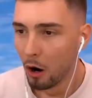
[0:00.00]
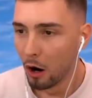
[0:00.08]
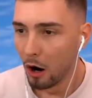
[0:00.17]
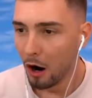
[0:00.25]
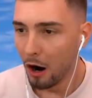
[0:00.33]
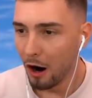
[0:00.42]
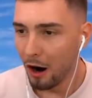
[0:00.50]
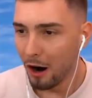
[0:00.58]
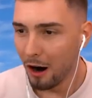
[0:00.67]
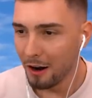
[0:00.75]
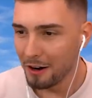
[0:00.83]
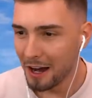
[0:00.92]

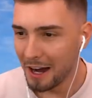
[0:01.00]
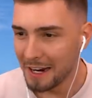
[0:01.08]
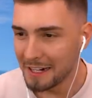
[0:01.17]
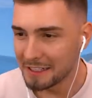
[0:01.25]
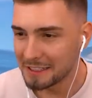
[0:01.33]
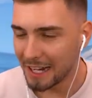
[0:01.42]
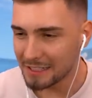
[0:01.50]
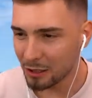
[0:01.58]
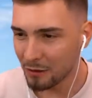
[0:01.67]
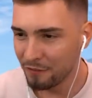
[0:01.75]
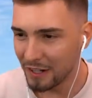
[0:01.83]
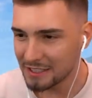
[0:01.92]
Oh nein, kann es
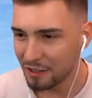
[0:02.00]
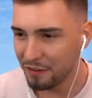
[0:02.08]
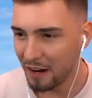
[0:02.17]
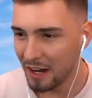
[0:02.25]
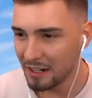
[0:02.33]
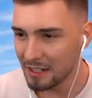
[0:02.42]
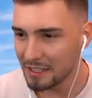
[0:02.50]
auch im Wasser fahren?